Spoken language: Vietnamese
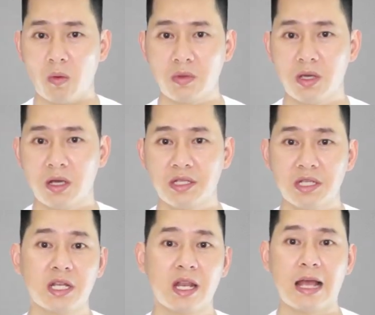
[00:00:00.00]
cũng như cái
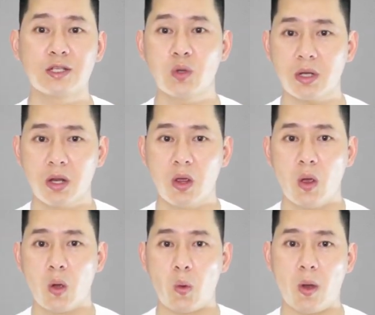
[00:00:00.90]
chính sách lãi suất
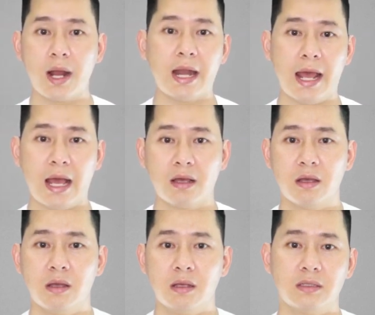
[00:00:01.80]
của ngân hàng,
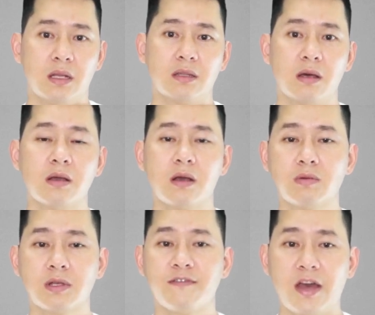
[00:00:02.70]
dẫn tới
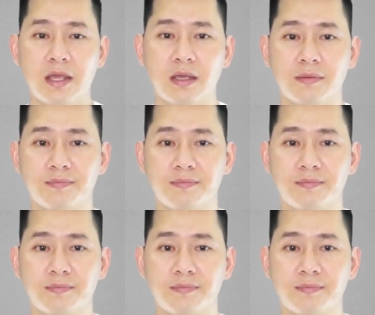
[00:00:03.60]
không dám vay.